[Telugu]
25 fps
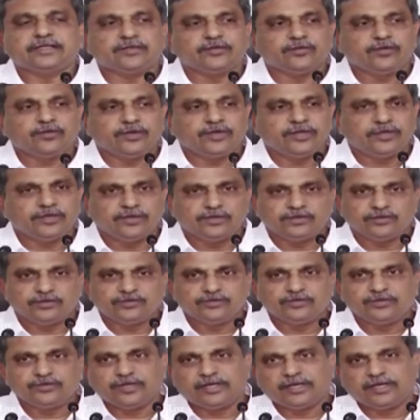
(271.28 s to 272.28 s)
గతంలో ఏ
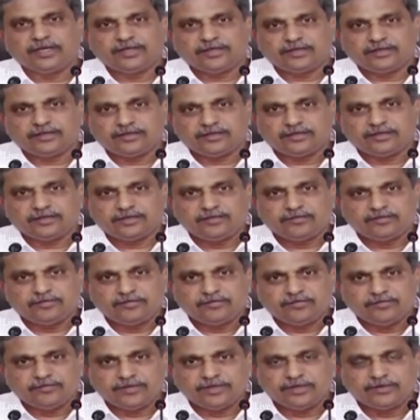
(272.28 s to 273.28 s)
రోజు కూడా
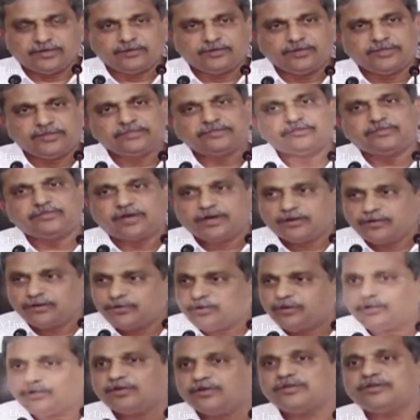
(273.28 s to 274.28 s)
వీటి గురించి
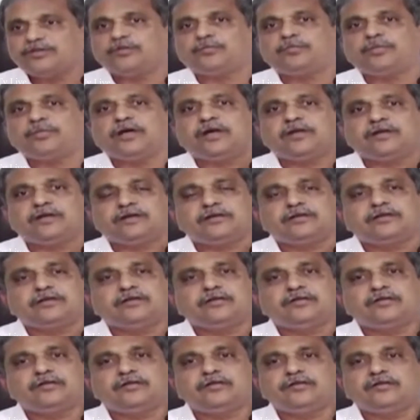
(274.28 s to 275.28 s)
వాడుకోవడం తప్ప
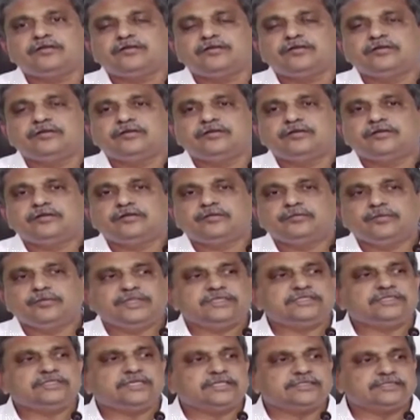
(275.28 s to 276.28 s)

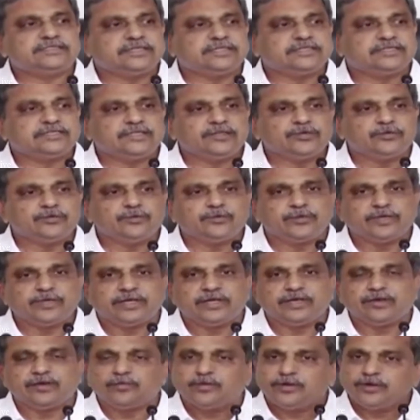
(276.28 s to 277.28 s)
బీసీల సంక్షేమం
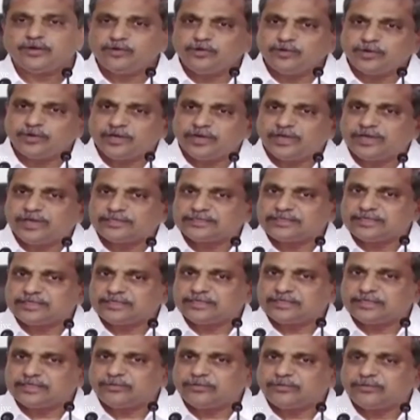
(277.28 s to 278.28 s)
అన్నా బడుగు వర్గాల
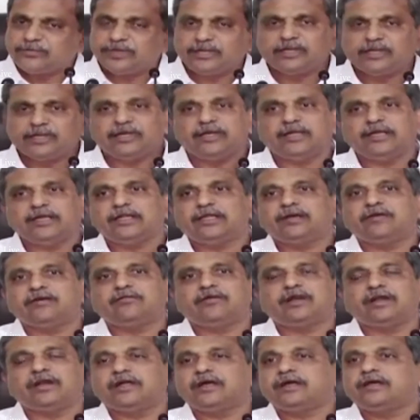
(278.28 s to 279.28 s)
సంక్షేమం అన్నా లేదా
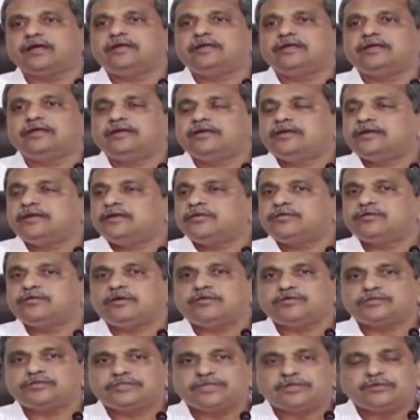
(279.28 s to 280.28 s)
వాళ్ళ
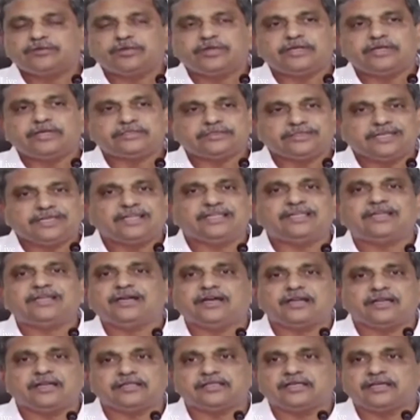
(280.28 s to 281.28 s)
అవసరమైన
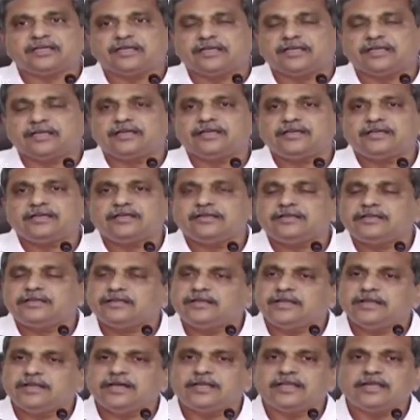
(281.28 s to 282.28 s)
సాధికారత అన్న
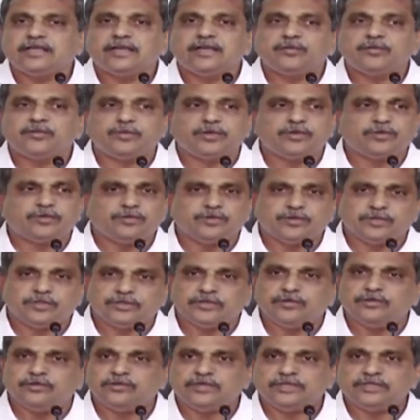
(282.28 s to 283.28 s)
నినాదంగా పెట్టుకున్న
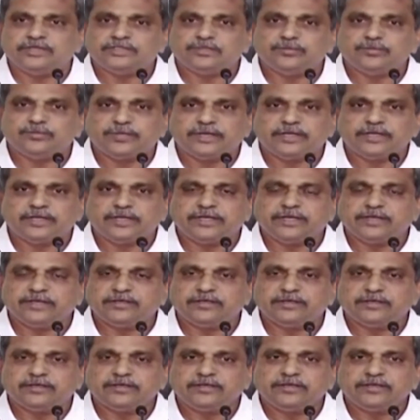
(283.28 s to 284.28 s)
తెలుగుదేశం పార్టీ
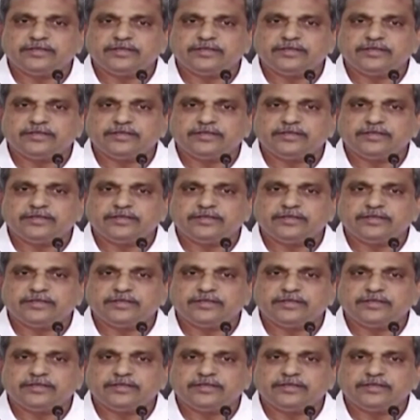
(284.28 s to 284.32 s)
